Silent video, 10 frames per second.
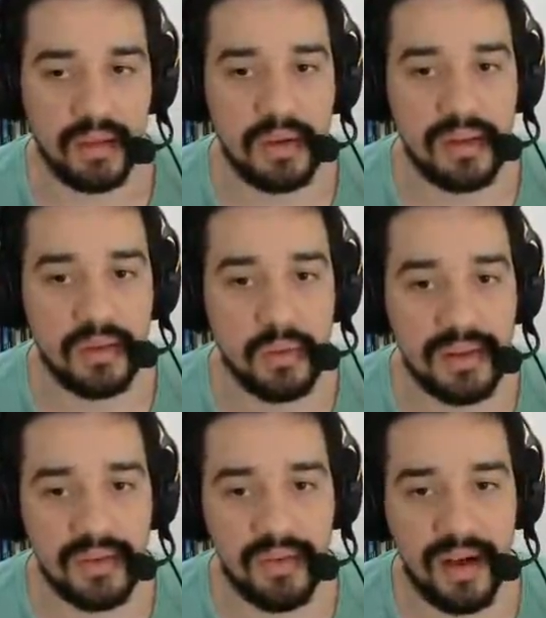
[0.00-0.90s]
Então ele tem
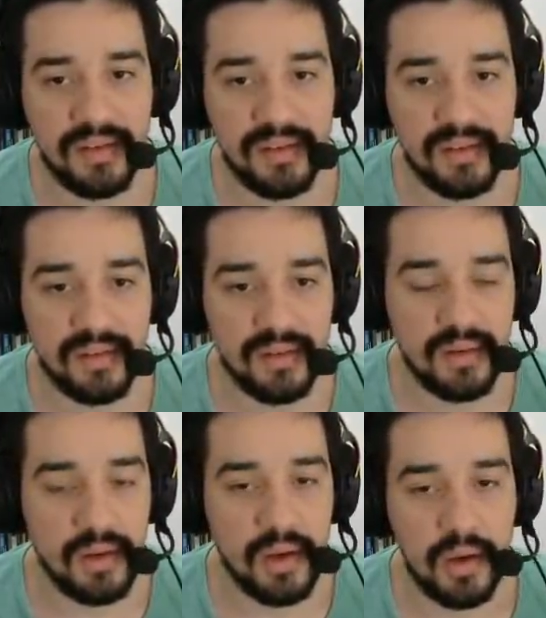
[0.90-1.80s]
duas
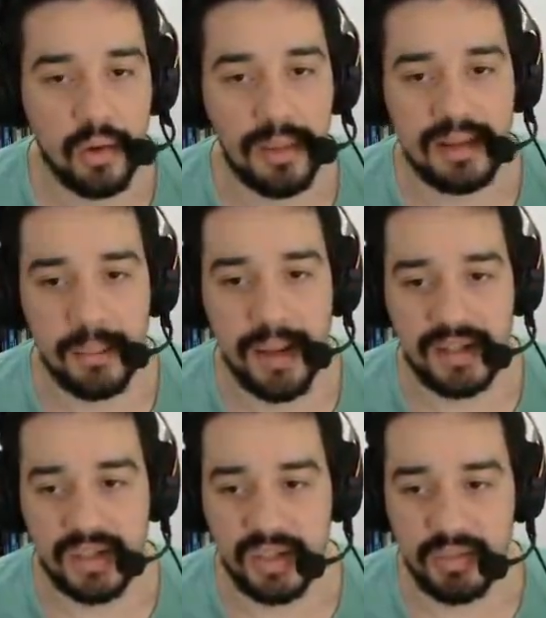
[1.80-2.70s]
fases com a
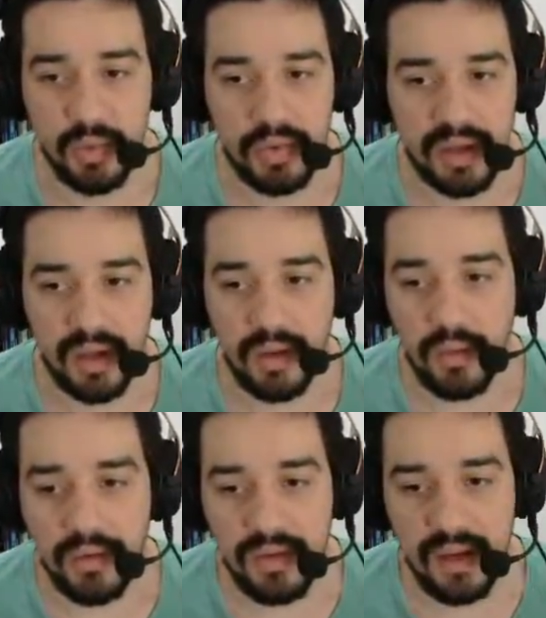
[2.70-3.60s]
temática de montanha
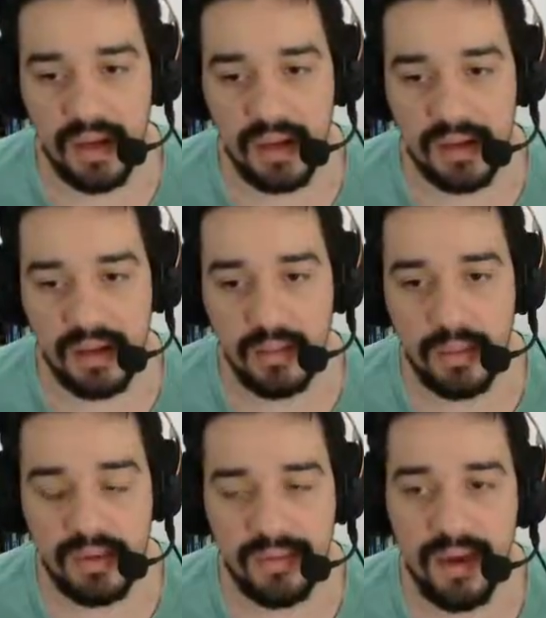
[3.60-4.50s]
russa, ele tem
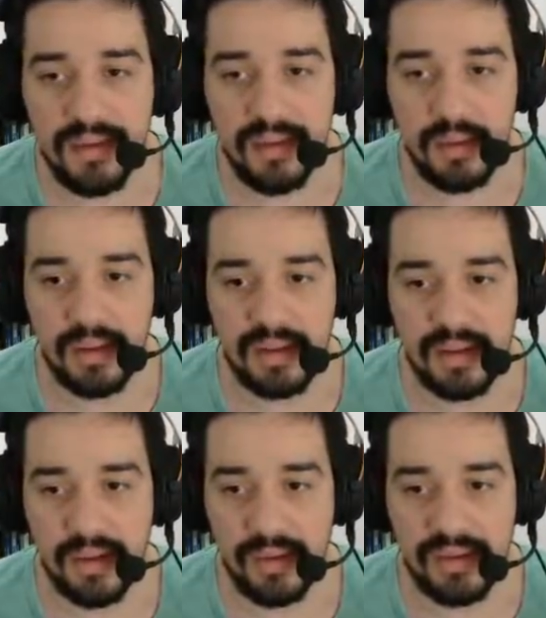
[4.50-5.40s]
duas fases com, essa,
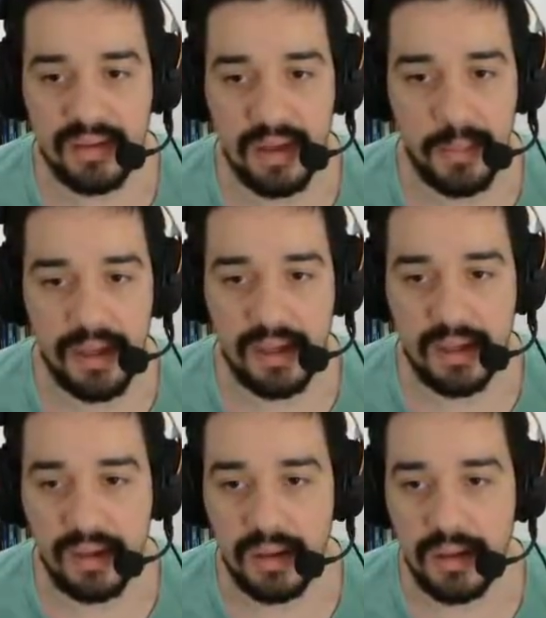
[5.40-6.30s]
com esse
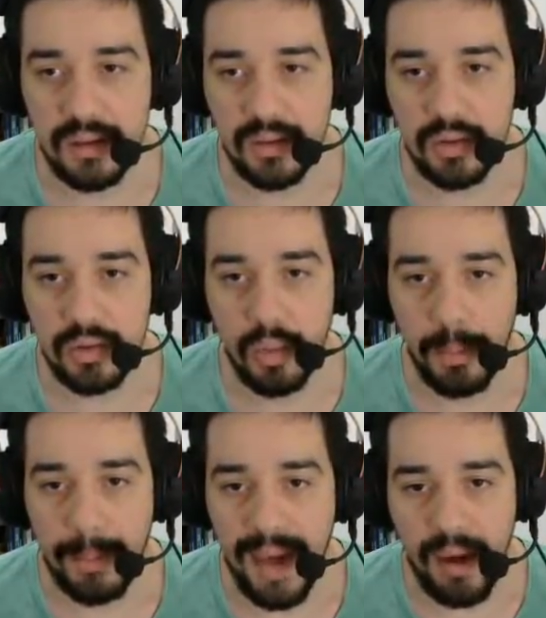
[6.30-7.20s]
tema do
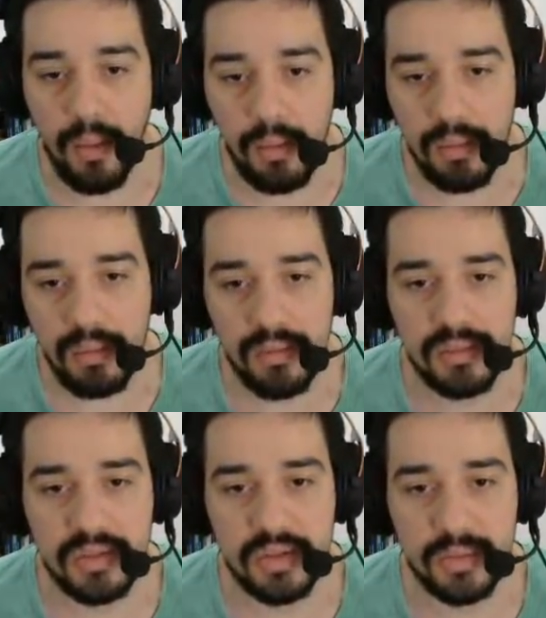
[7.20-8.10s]
mel,
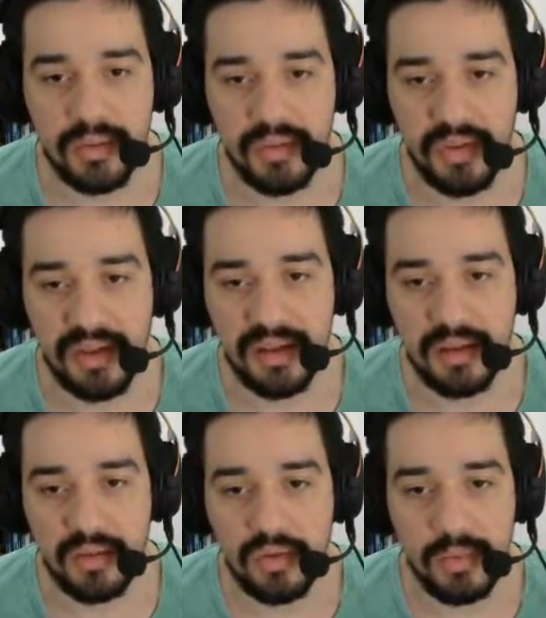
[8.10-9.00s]
tipo que você tá
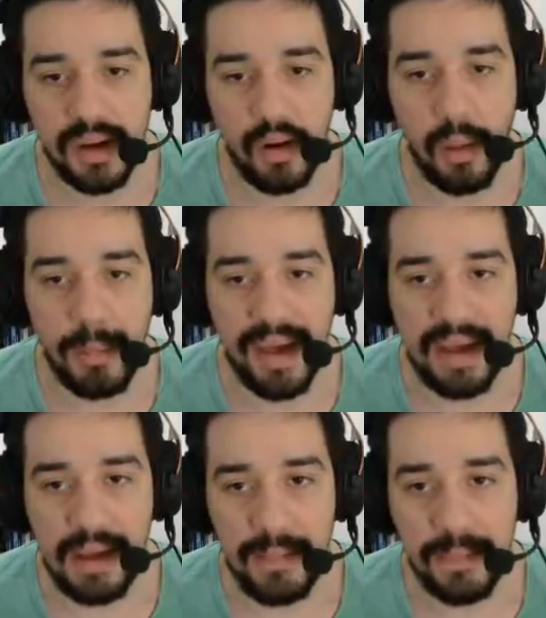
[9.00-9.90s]
dentro de uma
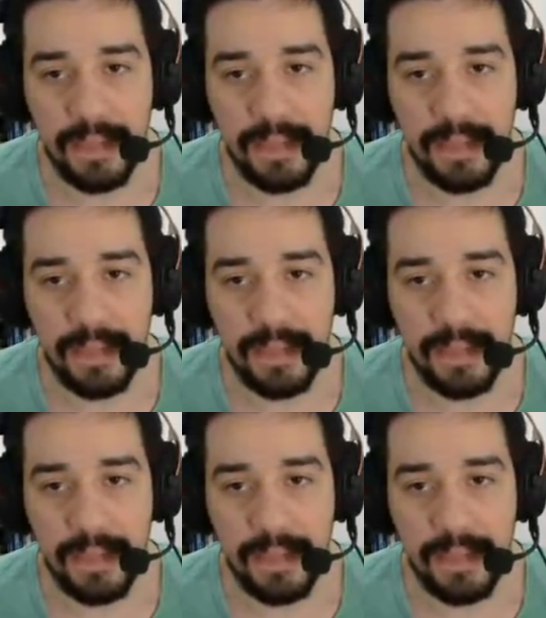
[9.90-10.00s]
colmeia.